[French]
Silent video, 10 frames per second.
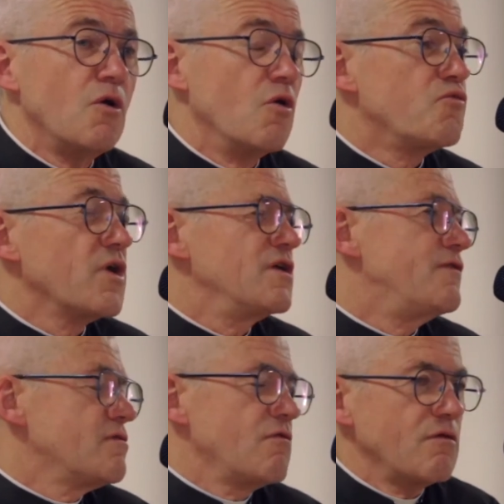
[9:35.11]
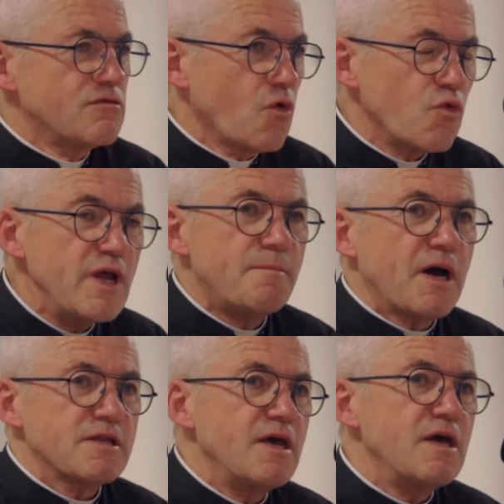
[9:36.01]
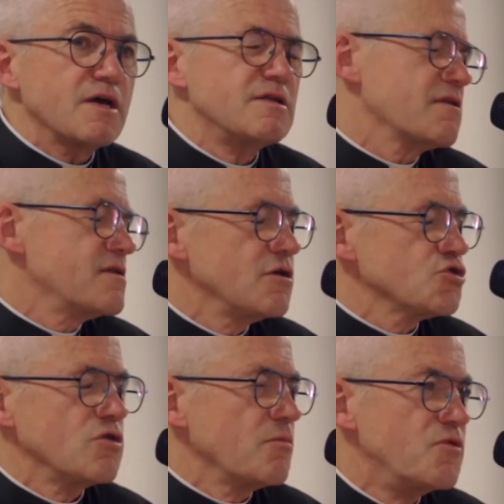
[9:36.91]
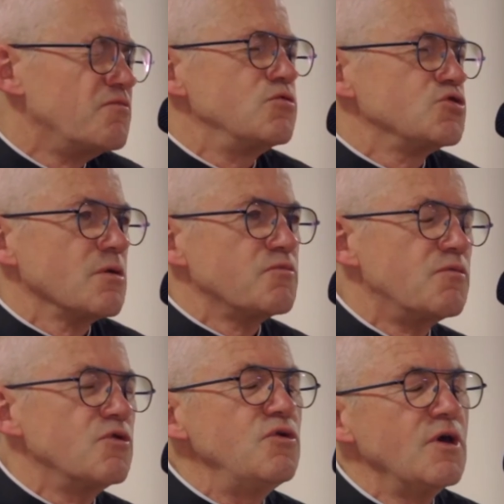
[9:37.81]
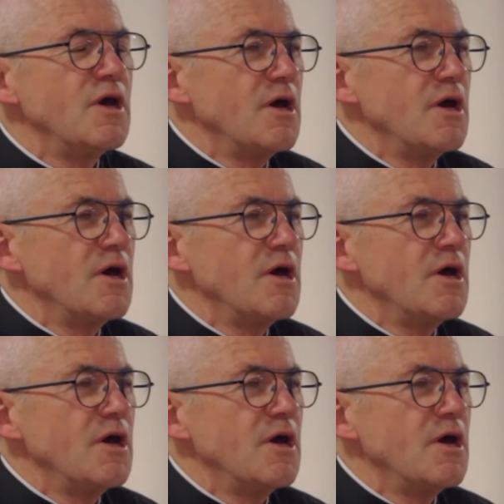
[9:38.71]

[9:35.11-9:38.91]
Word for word: au point qu'il va se, rouler par terre et dire Seigneur, j'en peux plus, je n'en peux plus.